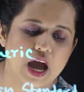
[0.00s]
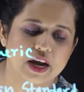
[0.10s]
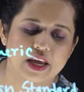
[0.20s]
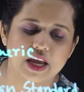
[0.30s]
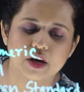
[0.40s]

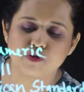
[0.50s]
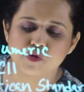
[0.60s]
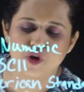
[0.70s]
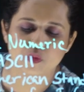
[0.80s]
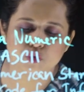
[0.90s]
আর এর
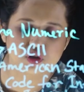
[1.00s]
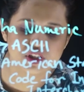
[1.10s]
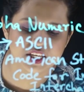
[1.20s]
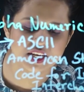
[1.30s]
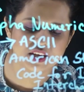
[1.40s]
ফুল ফর্ম
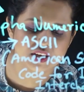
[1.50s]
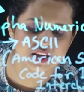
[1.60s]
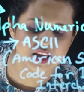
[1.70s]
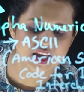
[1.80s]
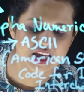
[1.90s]
হচ্ছে
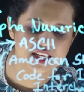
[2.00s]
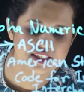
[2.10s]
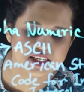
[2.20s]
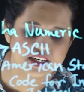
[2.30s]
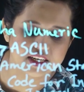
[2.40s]

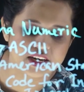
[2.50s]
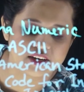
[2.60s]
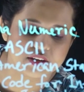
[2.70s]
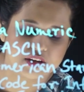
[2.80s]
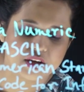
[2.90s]

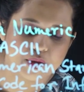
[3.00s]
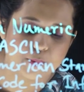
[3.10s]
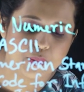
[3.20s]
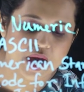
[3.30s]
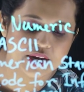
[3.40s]
এক্সটেন্ডেড
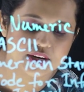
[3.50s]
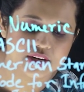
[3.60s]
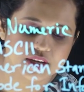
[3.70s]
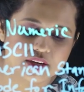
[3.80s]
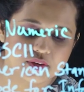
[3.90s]

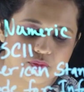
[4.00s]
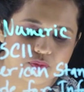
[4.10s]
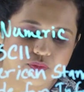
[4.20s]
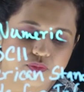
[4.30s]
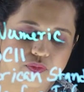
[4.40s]
বাইনারি
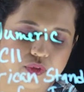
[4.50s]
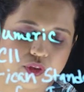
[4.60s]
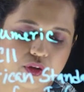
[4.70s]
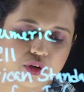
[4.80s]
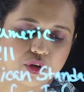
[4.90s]

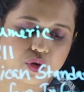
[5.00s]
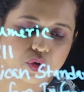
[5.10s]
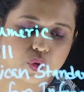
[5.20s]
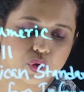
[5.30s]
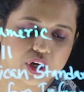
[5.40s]

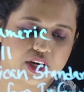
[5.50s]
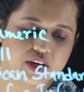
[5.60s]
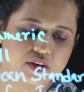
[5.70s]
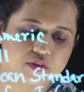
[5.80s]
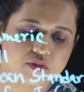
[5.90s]
কোডেড